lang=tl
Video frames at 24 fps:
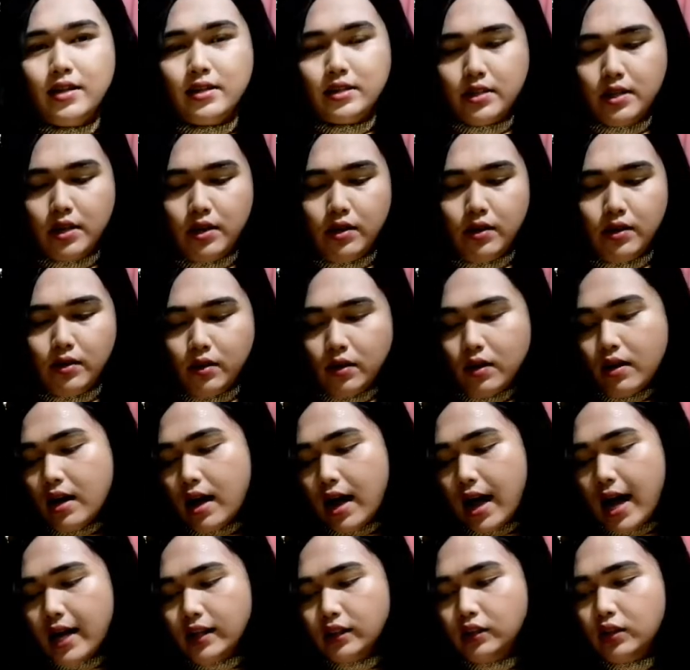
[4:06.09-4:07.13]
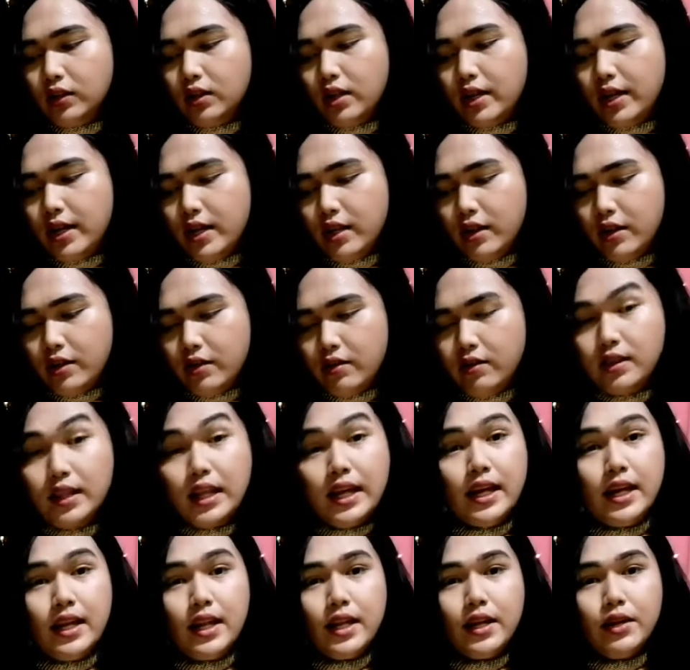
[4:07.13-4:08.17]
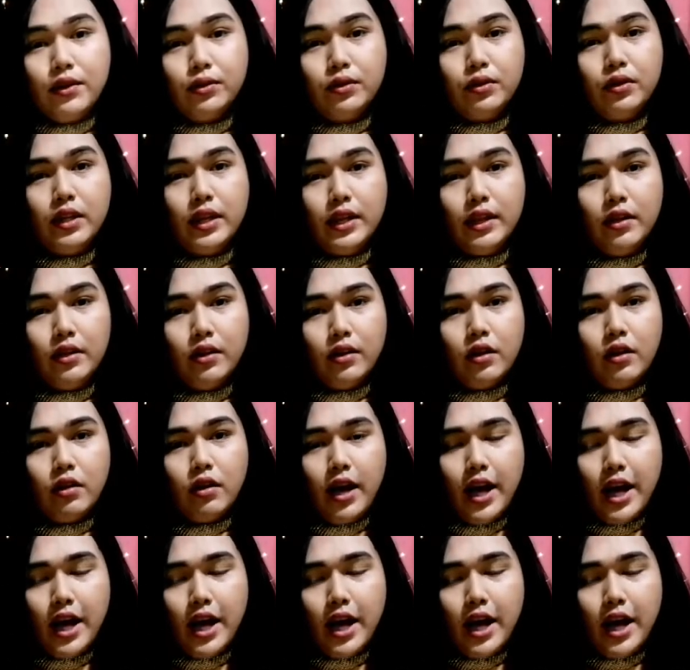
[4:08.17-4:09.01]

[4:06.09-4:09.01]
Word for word: So actually, ito yung daily routine ko.